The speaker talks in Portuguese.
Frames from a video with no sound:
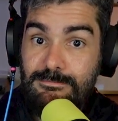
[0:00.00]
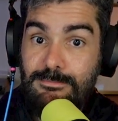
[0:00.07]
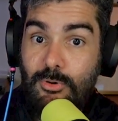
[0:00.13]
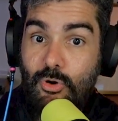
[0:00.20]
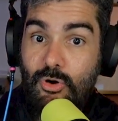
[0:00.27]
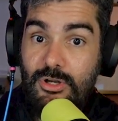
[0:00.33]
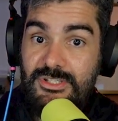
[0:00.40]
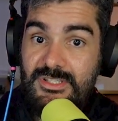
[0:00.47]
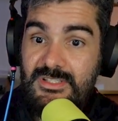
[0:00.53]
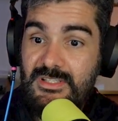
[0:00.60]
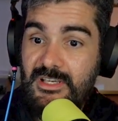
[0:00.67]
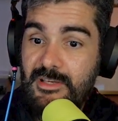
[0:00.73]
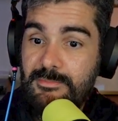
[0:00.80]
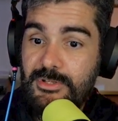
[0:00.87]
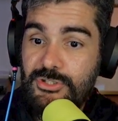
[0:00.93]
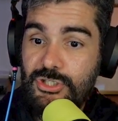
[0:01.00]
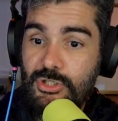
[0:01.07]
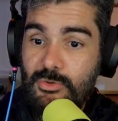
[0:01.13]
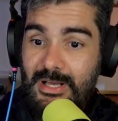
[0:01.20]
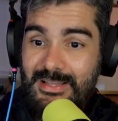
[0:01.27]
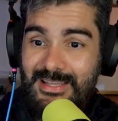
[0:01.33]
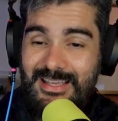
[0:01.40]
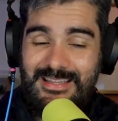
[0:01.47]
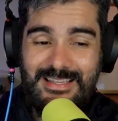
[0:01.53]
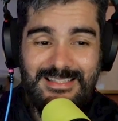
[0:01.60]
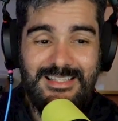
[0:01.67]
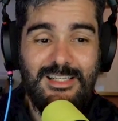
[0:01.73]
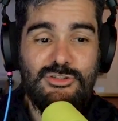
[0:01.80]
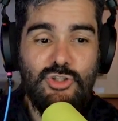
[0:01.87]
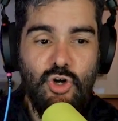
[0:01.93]
pode se repetir no Enem
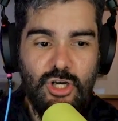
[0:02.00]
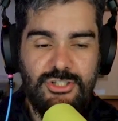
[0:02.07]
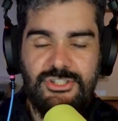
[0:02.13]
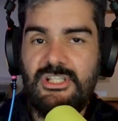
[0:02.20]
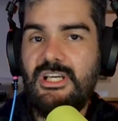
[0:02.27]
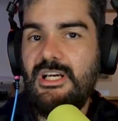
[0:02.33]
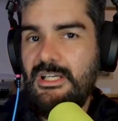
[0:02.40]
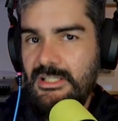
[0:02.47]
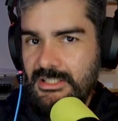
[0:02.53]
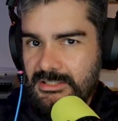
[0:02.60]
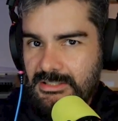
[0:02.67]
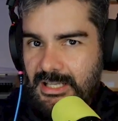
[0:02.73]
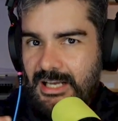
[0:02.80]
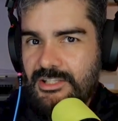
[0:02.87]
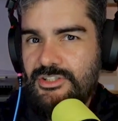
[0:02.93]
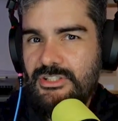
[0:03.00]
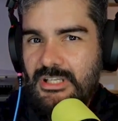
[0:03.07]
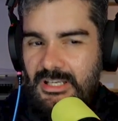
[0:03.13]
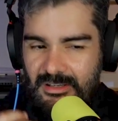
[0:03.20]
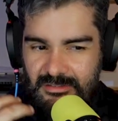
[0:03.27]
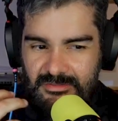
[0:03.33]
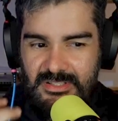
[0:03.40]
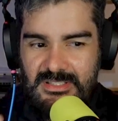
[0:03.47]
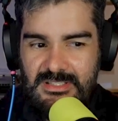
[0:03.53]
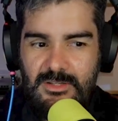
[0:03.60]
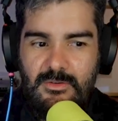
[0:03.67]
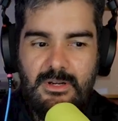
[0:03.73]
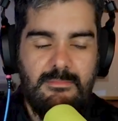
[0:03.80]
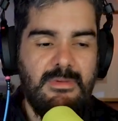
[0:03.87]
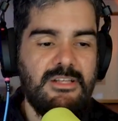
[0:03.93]
nessa lógica tá, de visão
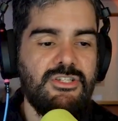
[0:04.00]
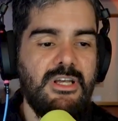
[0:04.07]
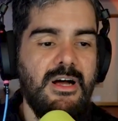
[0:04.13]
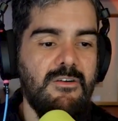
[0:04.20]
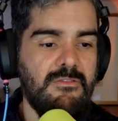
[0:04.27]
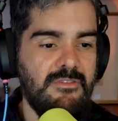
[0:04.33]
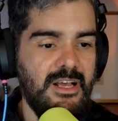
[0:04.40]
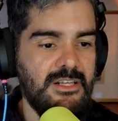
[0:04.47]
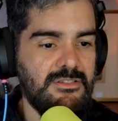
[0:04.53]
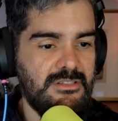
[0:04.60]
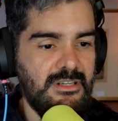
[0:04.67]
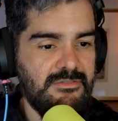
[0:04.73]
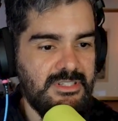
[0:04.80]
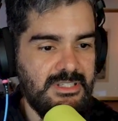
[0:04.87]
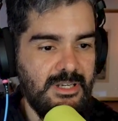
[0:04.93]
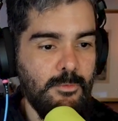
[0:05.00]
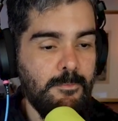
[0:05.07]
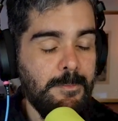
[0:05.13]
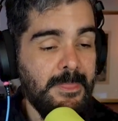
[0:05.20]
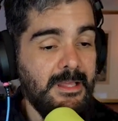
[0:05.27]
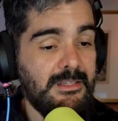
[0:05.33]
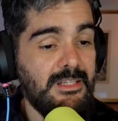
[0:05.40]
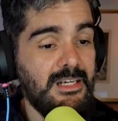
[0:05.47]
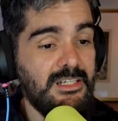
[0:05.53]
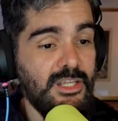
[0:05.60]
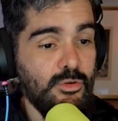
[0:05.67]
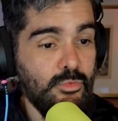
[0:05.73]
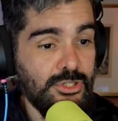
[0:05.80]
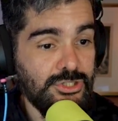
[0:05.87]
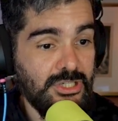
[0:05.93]
gramatical versus a visão da
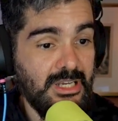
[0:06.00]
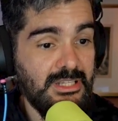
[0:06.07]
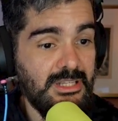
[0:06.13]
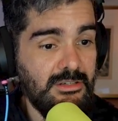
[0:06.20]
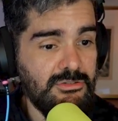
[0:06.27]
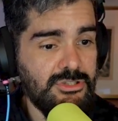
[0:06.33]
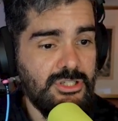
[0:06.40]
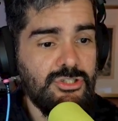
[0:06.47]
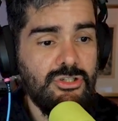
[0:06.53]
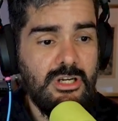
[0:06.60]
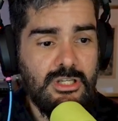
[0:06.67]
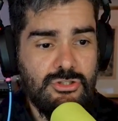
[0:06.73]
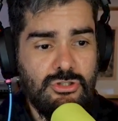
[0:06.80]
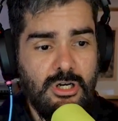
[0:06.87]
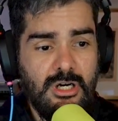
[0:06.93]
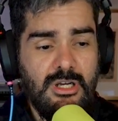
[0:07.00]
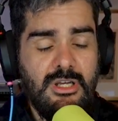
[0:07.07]
linguística. Então, gente, olha só.